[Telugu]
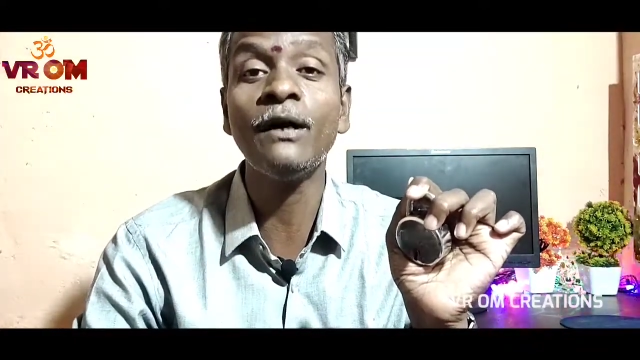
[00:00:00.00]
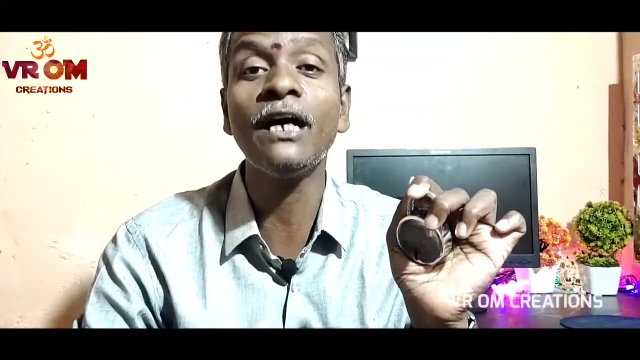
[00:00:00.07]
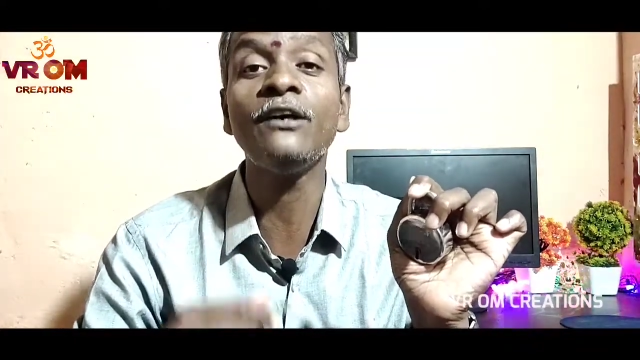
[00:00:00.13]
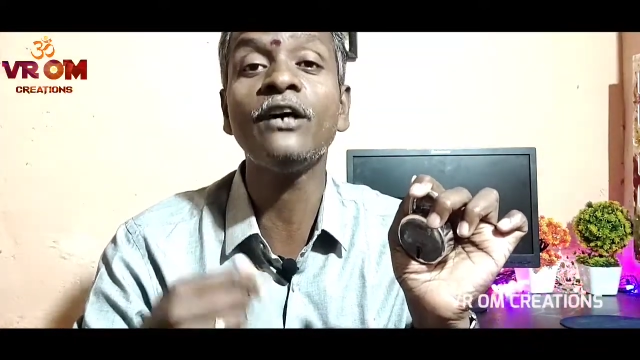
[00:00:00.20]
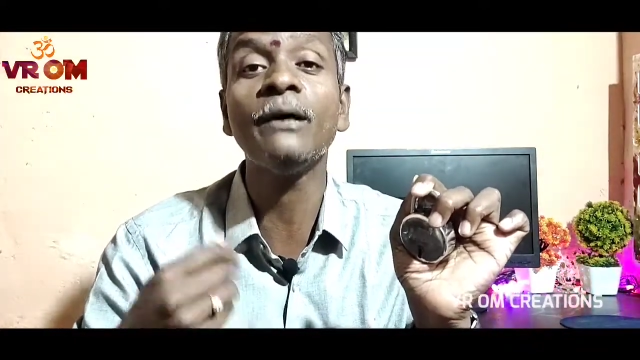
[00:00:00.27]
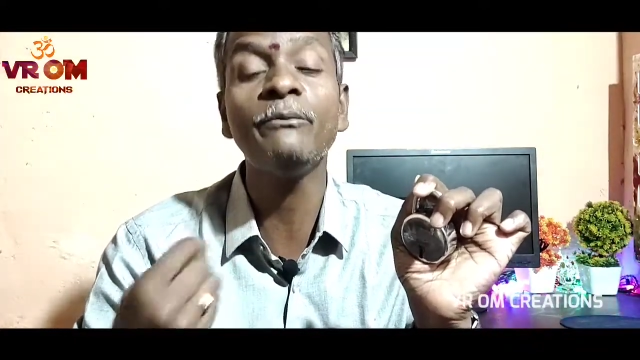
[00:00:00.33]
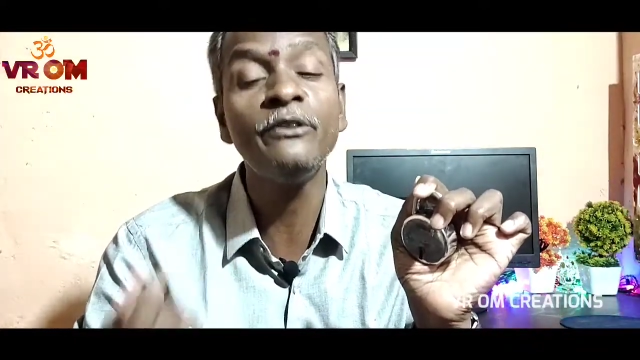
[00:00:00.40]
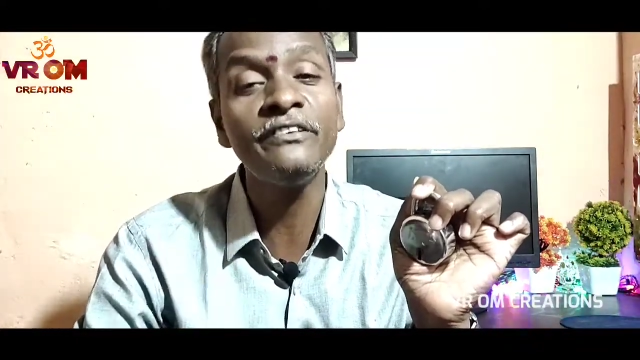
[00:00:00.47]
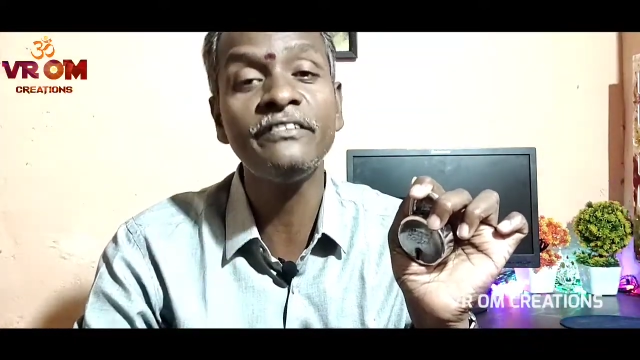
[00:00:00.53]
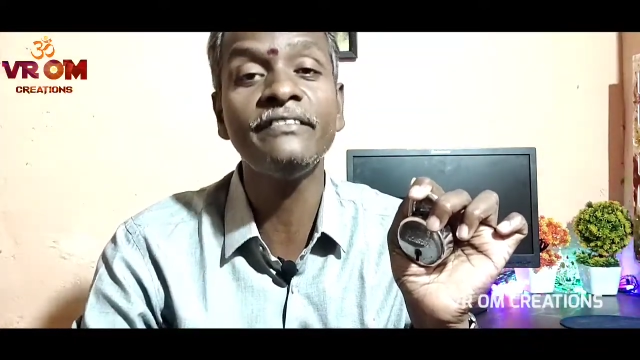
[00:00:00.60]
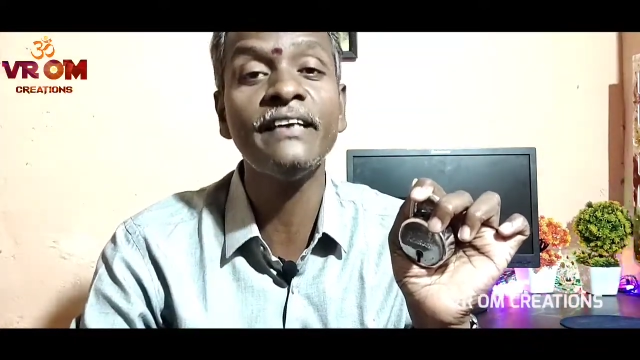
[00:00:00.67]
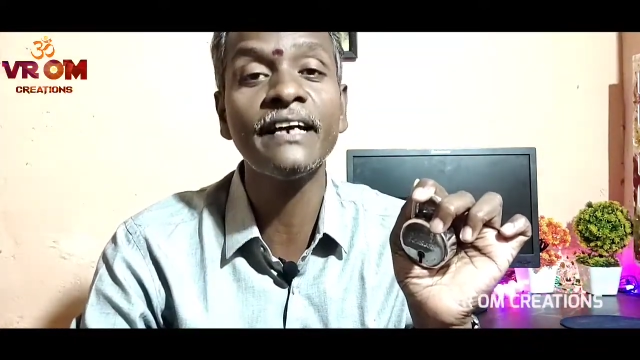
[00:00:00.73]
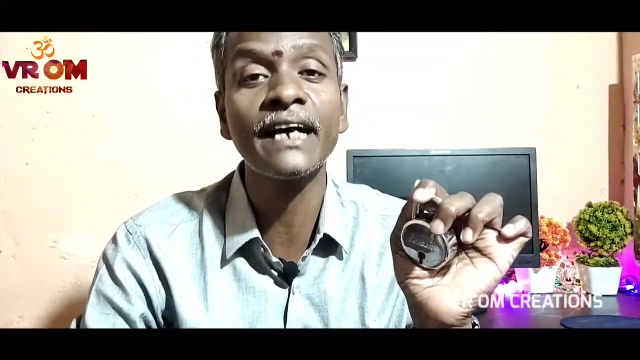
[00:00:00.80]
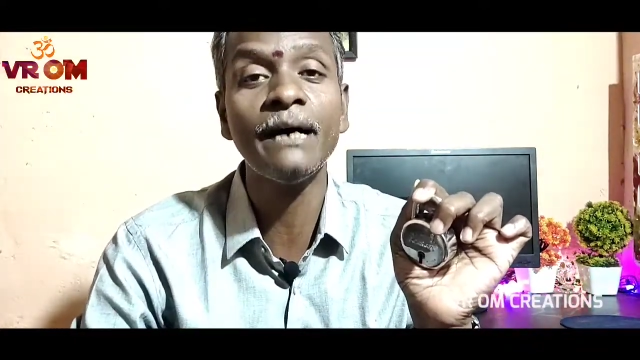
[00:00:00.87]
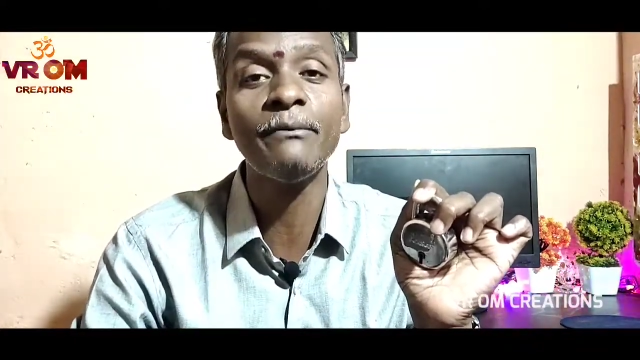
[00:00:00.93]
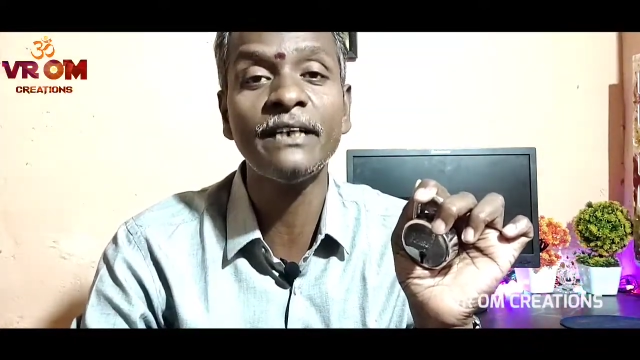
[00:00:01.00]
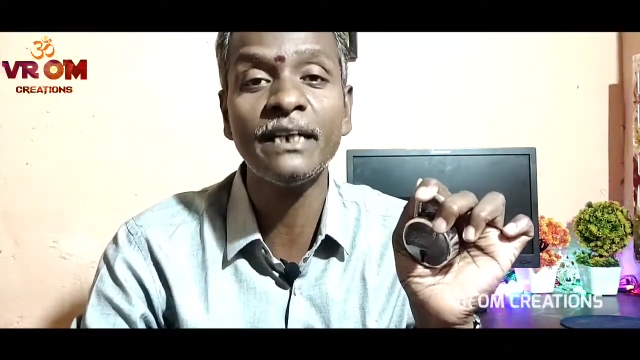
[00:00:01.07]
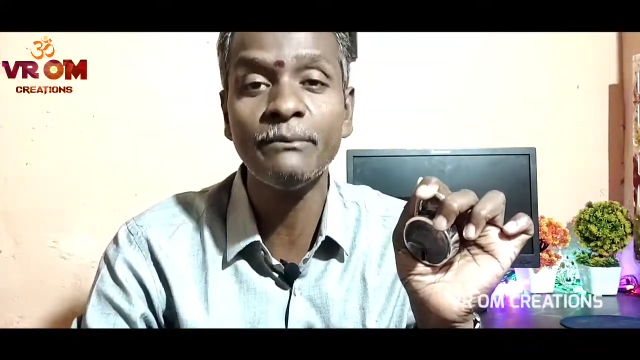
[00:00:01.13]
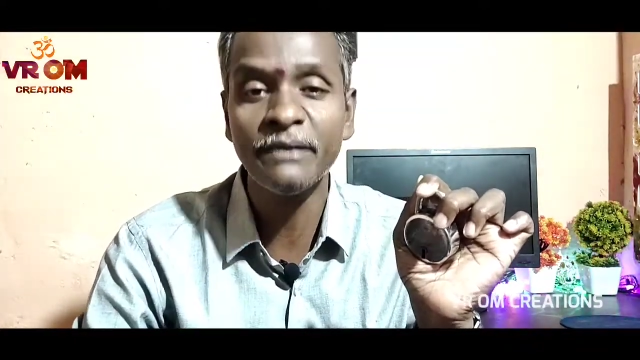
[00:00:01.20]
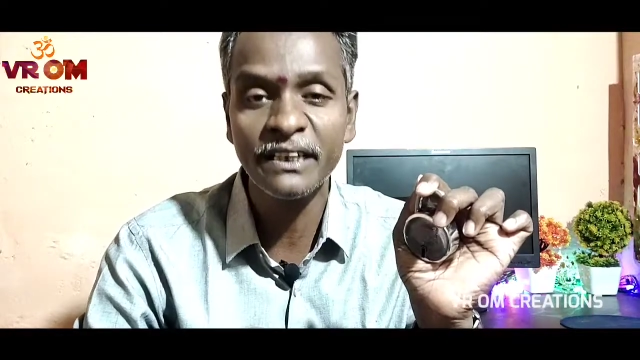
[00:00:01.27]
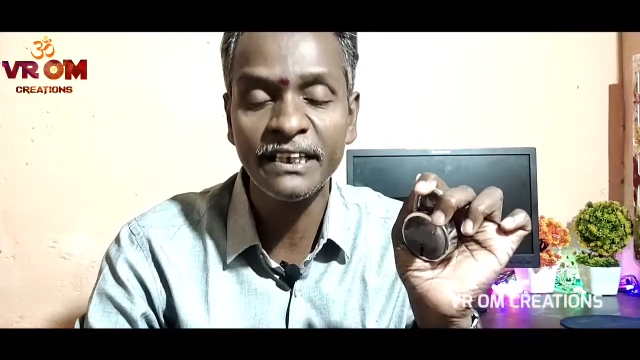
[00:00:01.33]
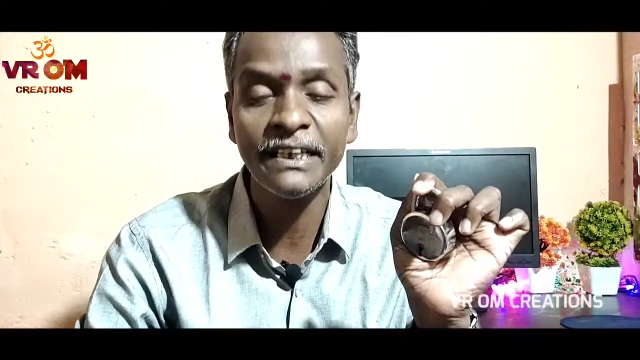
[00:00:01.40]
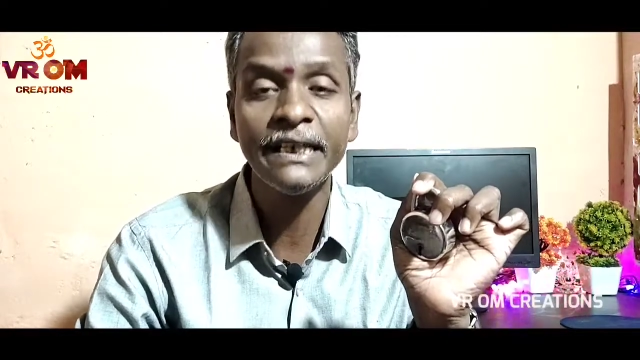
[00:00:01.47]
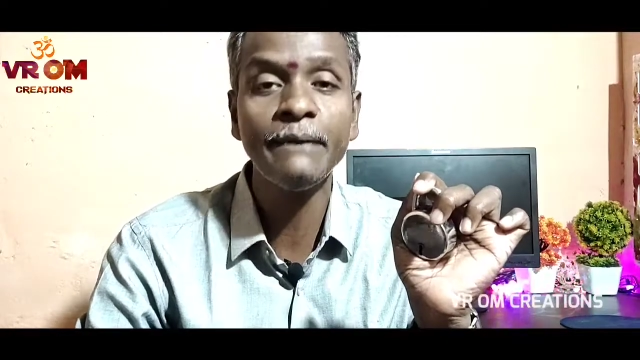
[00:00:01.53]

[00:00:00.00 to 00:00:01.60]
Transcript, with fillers: వాళ్ళు అభివృద్ధి చెందారు కాబట్టి మీకు